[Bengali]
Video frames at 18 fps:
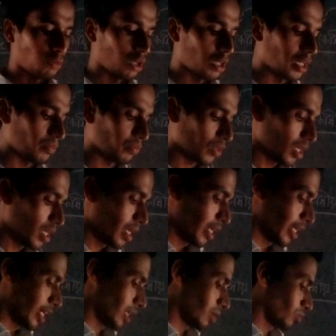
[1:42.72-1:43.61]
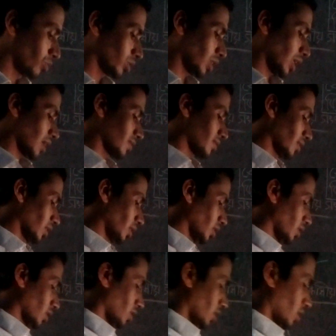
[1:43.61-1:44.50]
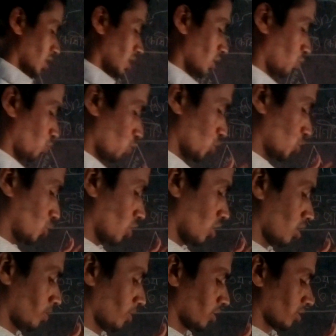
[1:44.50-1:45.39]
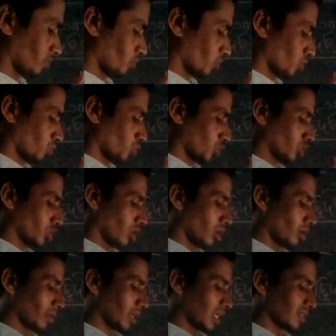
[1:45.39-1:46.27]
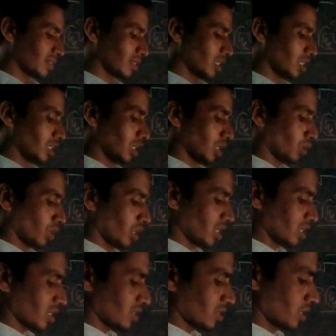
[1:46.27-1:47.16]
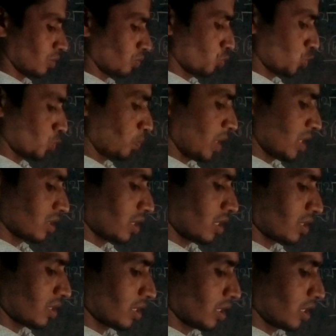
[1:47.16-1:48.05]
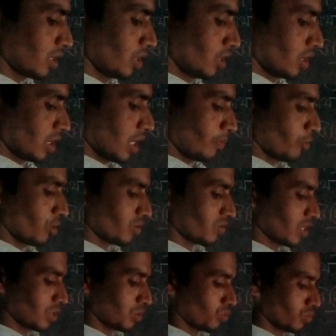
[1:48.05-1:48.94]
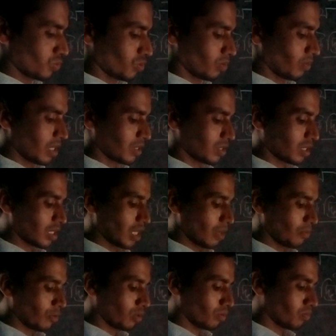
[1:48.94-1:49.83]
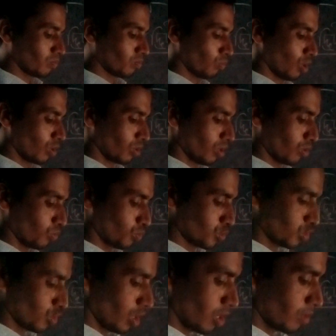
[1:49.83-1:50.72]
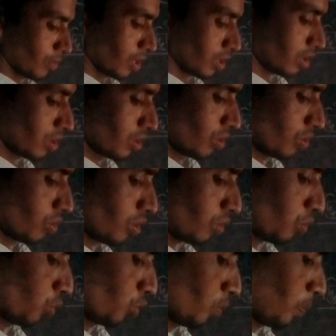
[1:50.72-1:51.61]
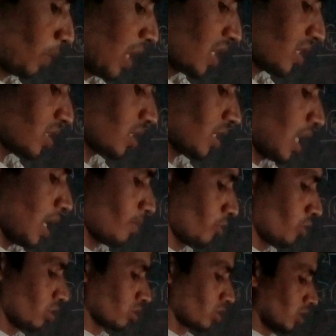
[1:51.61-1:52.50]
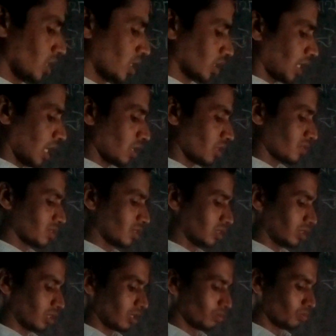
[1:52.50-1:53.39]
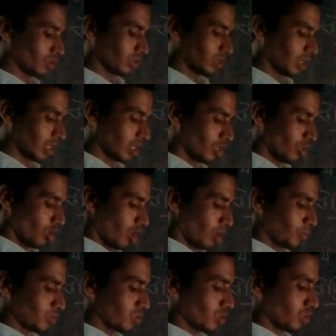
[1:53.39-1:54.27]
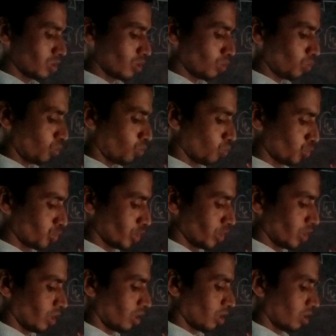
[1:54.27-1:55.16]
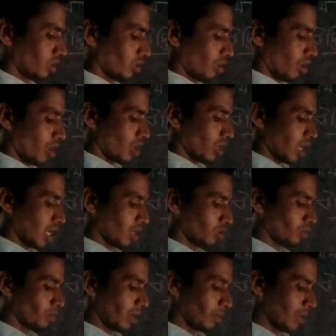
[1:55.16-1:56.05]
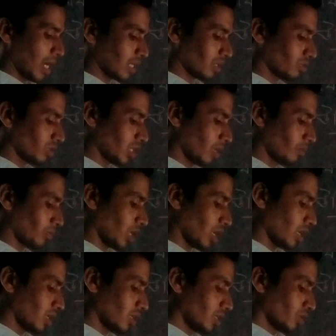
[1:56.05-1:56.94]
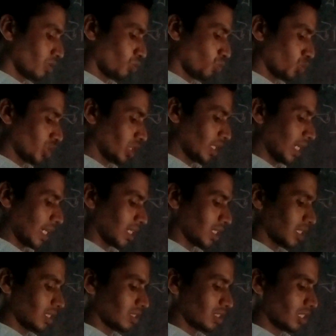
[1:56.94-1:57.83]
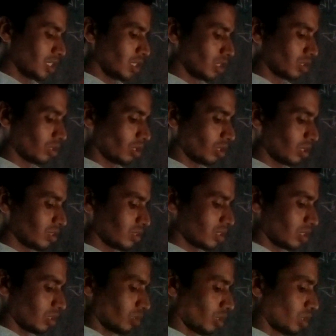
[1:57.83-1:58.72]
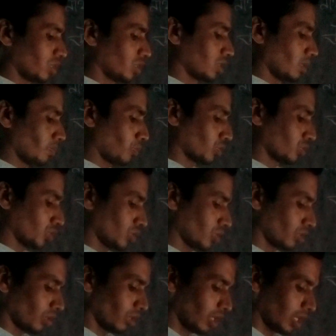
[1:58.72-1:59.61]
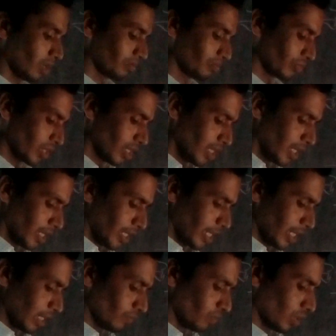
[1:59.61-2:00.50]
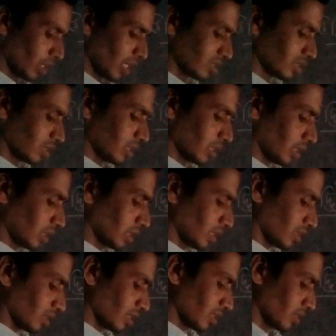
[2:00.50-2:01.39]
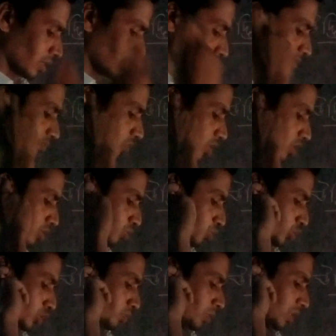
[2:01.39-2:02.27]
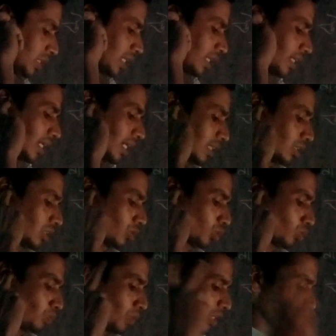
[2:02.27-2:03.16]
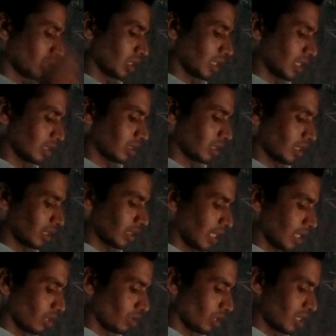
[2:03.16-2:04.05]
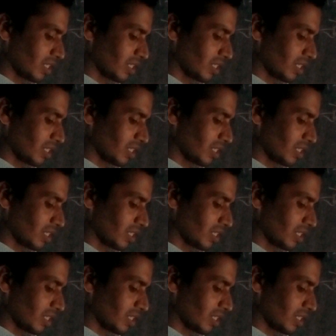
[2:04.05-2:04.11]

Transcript: বলে এর মধ্যে আছে কোষ গহবর কোষ গহবর আছে নিউক্লিয়াস আছে কোষ প্রাচীর আছে এবং সেন্ট্রোজম আছে এবং বড় কোষ গহবর ও ক্লোরপ্লাস্ট এবং তারকচিত্রের মধ্যে অবস্থিত কোষীয় অঙ্গাণু ব্যবহার করে আমরা কোষের একটি চিহ্নিত চিত্র নিচে প্রদর্শন করলাম এরপর আছে দেখতেছি উদ্ভিদের খাদ্য উৎপাদনের ক্ষেত্রে তারকা